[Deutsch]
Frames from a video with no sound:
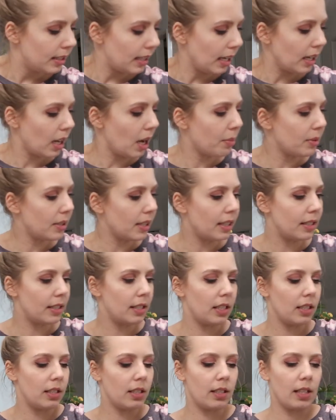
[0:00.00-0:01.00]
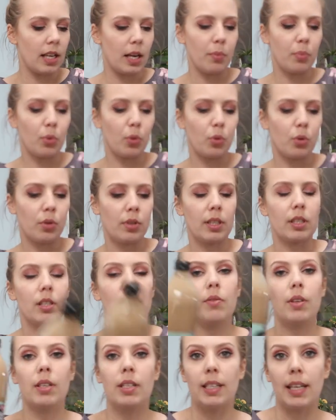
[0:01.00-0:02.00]
Dann habe ich als nächstes ein Produkt,
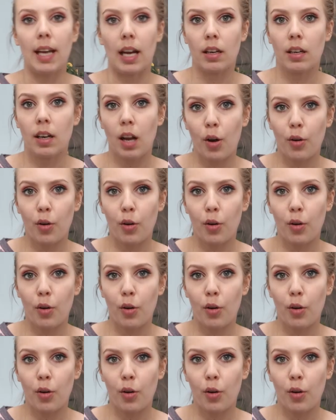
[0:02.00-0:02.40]
das wird Jan